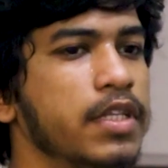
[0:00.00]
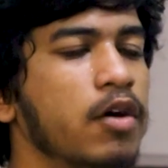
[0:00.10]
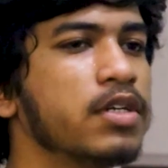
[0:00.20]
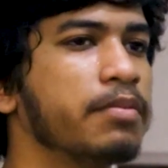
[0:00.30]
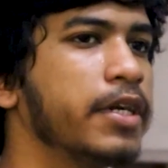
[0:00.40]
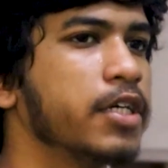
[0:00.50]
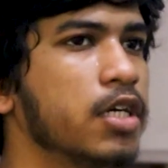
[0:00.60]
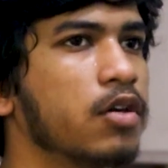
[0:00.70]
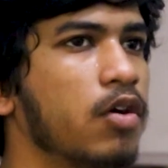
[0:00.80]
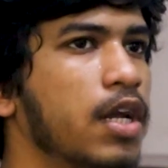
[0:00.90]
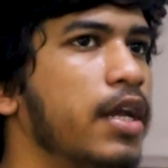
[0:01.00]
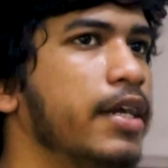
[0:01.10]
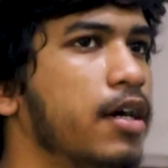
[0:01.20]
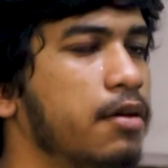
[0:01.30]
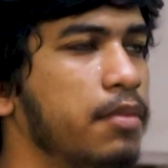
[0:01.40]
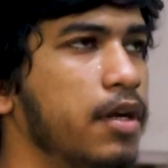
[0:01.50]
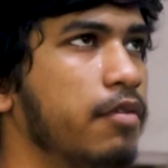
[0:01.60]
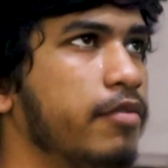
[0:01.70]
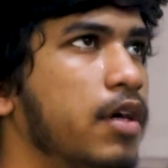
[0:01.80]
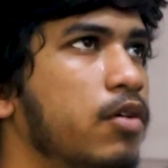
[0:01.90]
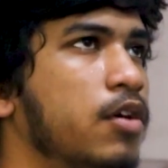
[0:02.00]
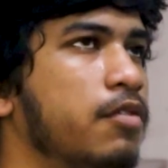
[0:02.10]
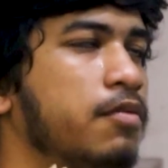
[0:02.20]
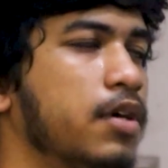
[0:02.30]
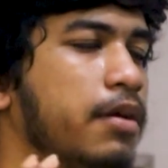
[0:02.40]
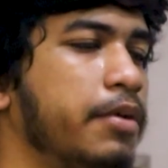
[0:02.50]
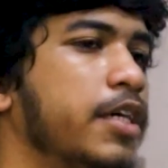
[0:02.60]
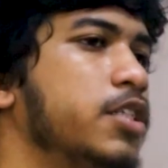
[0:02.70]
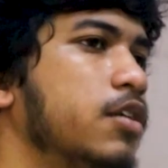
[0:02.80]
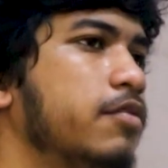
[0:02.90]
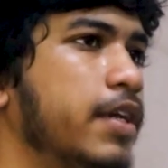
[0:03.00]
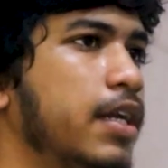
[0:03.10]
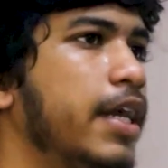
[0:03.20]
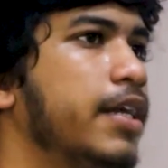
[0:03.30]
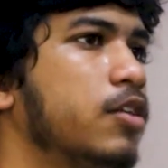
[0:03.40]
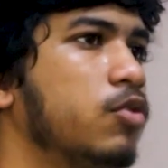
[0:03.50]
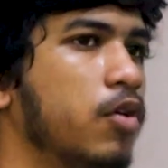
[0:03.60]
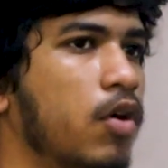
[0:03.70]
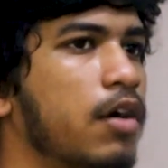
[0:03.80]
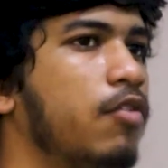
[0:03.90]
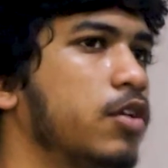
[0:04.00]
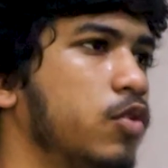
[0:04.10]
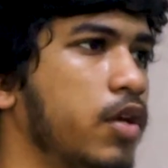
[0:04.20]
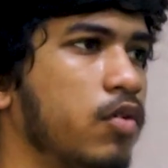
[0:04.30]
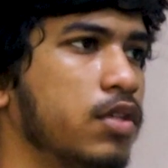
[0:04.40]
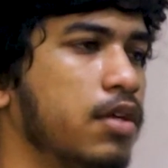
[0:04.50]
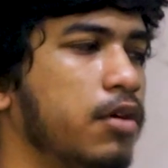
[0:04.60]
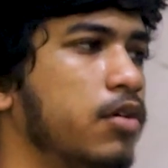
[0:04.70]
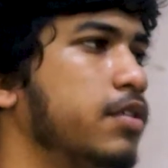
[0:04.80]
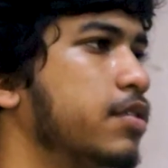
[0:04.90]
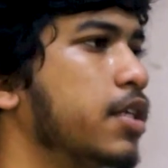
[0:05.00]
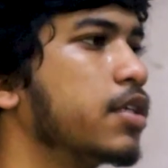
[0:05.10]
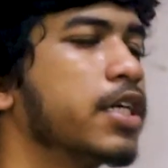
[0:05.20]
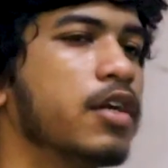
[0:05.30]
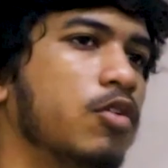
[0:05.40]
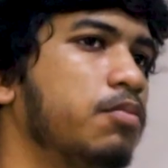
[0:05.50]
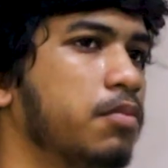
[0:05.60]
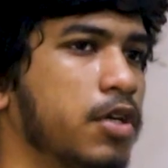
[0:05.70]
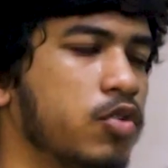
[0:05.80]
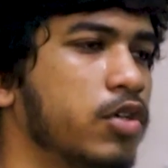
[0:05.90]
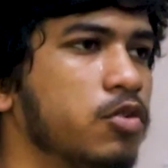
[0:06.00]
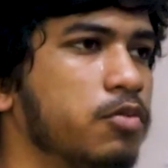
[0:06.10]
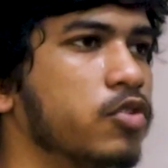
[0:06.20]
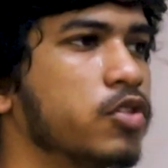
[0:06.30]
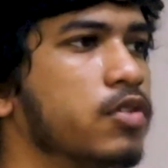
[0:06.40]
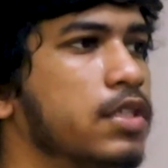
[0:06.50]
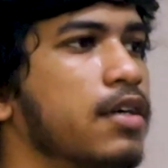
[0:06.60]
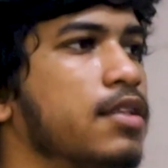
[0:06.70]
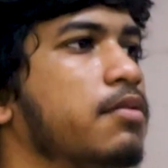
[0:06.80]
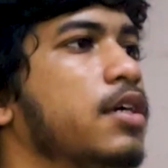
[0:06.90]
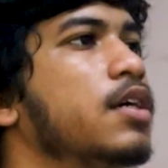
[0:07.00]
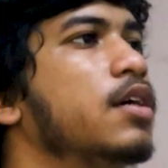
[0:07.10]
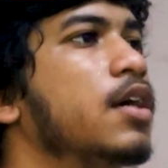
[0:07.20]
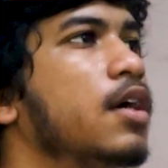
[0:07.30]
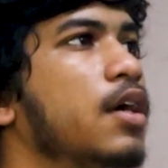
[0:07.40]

উইদাউট রিপিটেশন কটা লেটার মানে উইদাউট রিপিটেশন অফ এনি লেটার তুমি কটা ওয়ার্ড তৈরি করতে পারো ডিস্টিং সেরকম কিছু কিছু প্রশ্ন থাকতে পারে